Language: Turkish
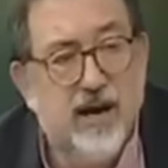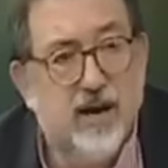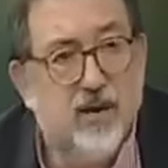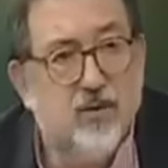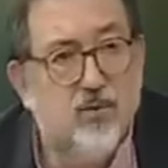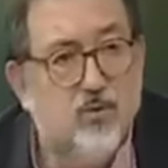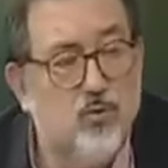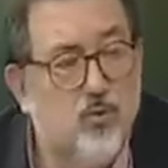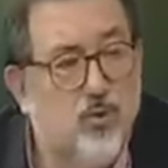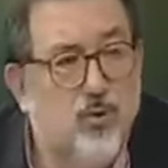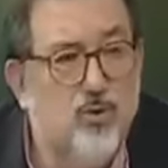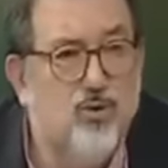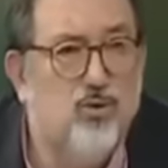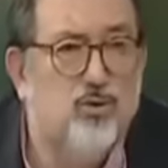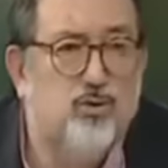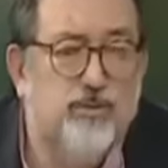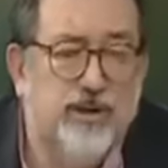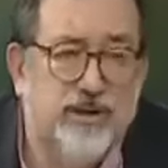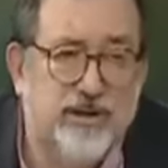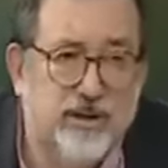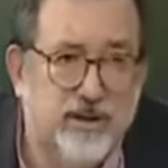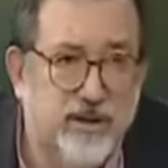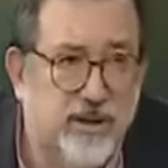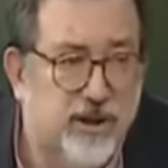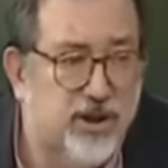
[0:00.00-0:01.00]
Yani
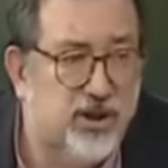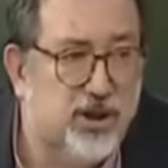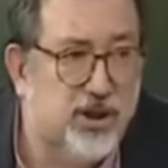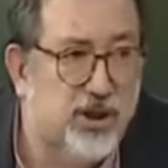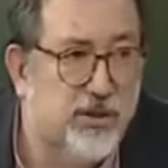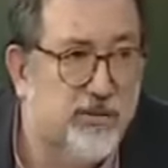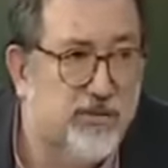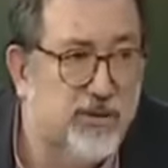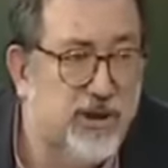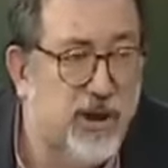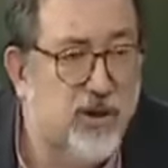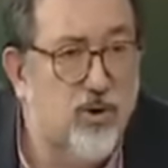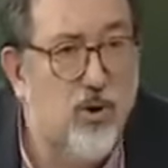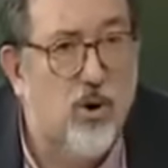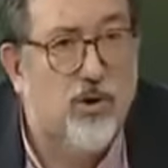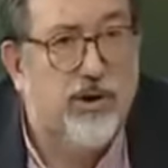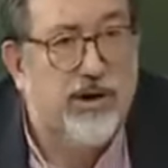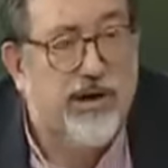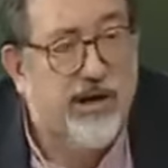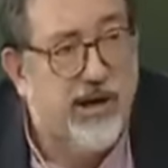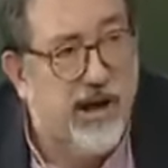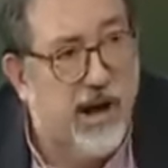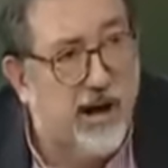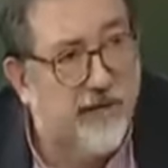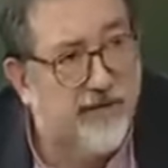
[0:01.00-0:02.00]
uydurmasın hiç kimse.
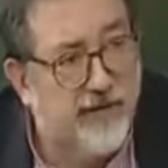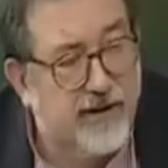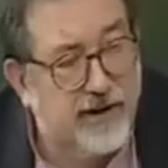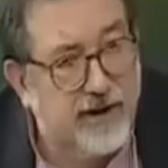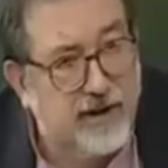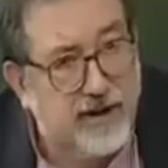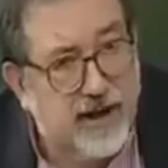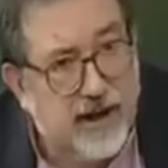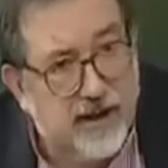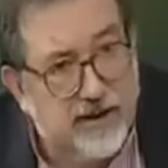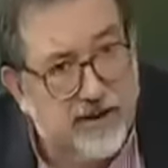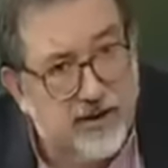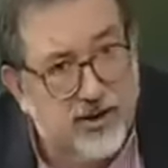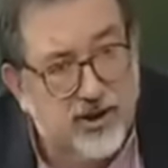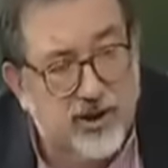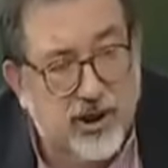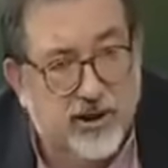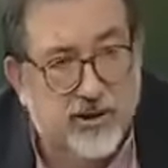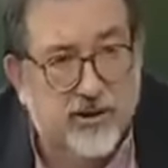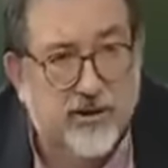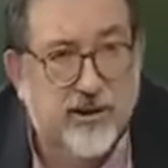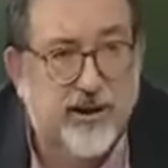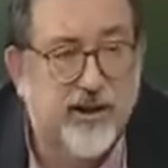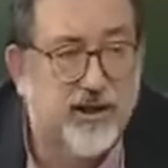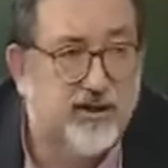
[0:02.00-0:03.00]
Yok hilafeti
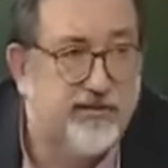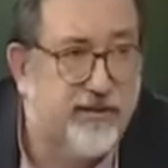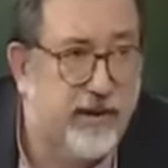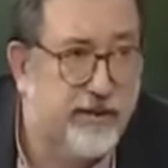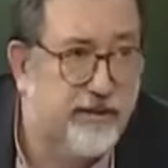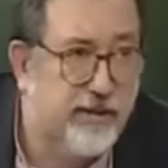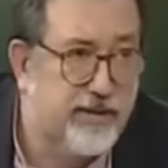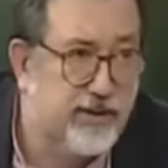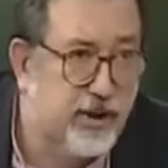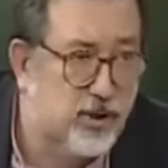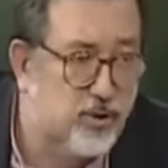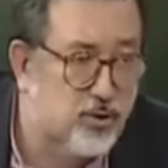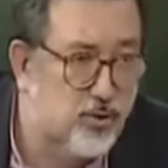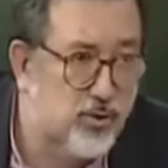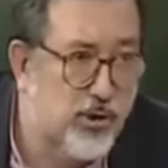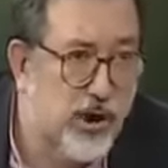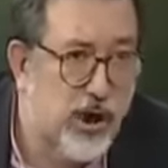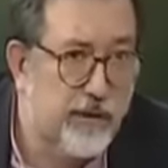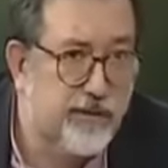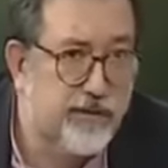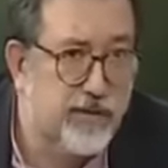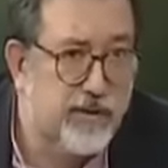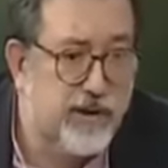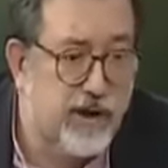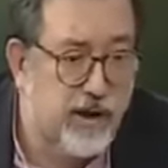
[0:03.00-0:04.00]
kaldıracaklar. İsmet Paşa
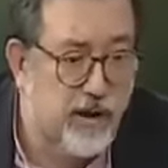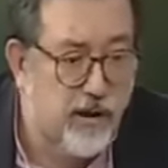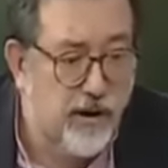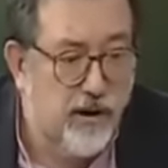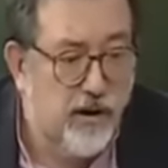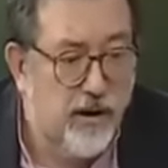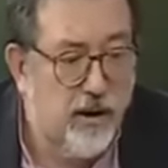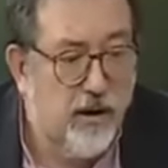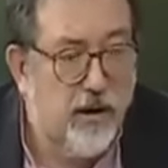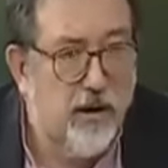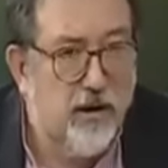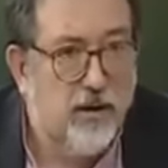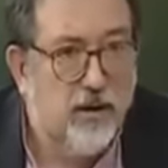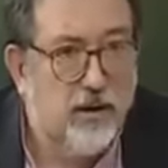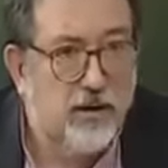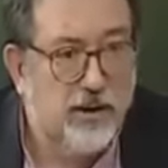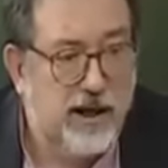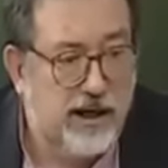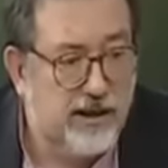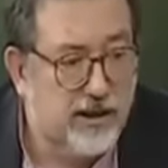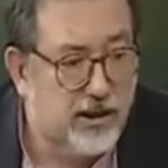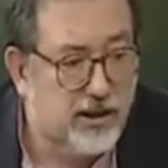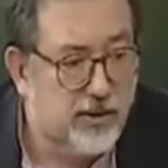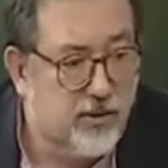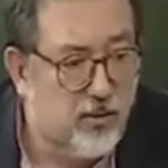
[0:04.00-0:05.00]
şunu yaptı da.
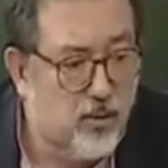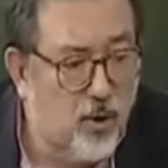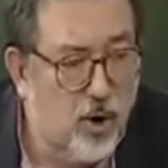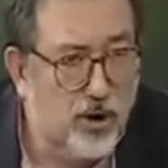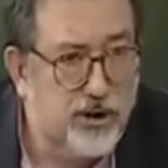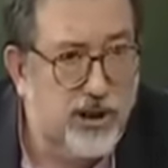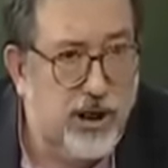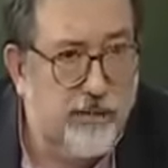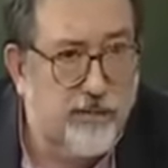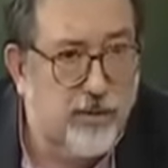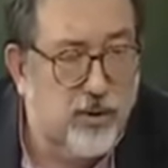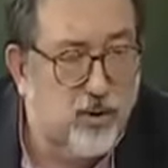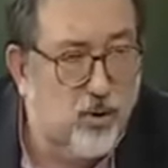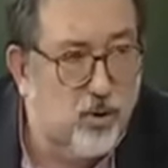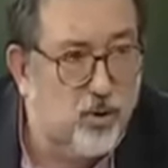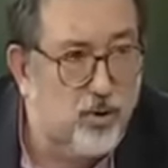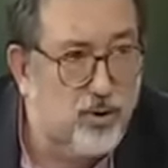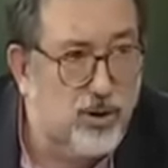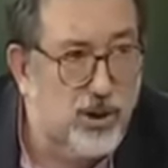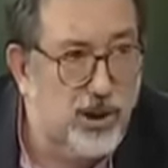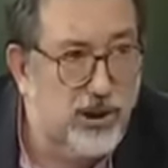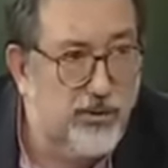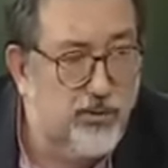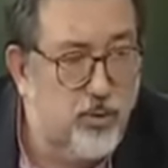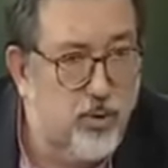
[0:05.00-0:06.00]
Kardeşim Lozan
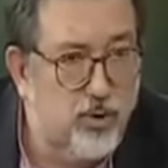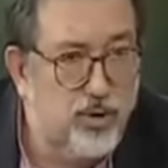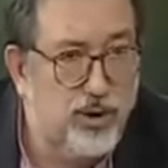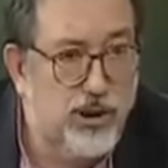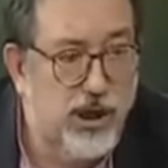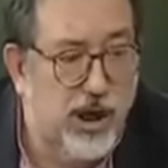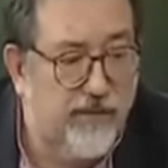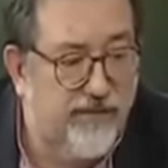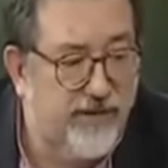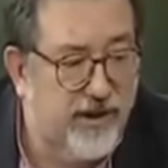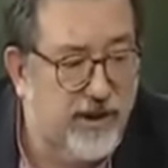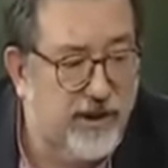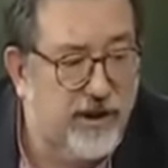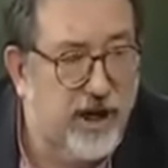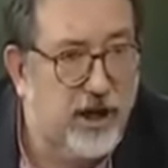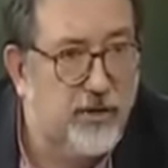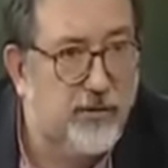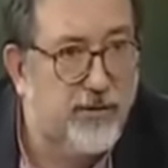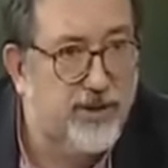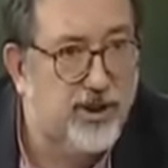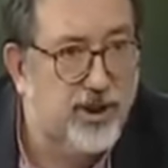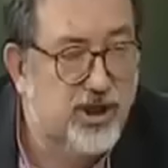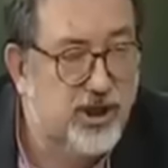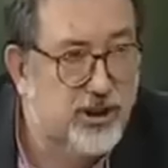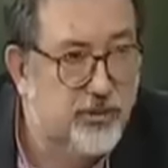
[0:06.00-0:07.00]
1923
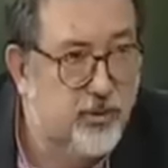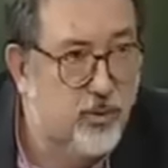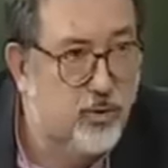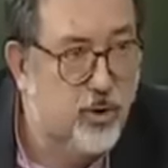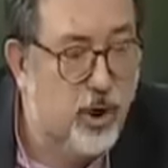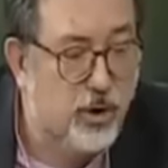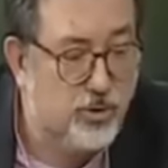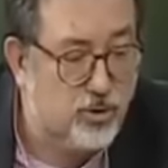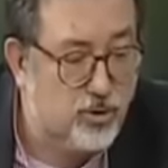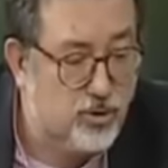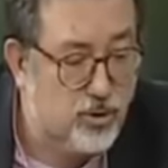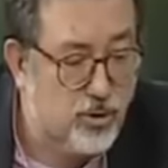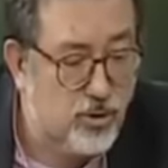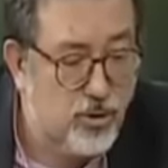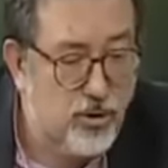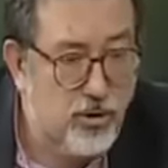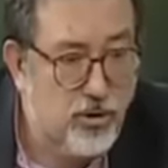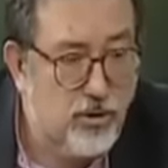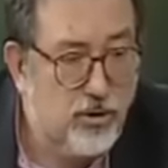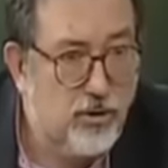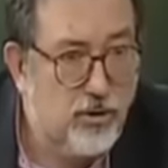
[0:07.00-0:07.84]
hilafetin kalkması 24.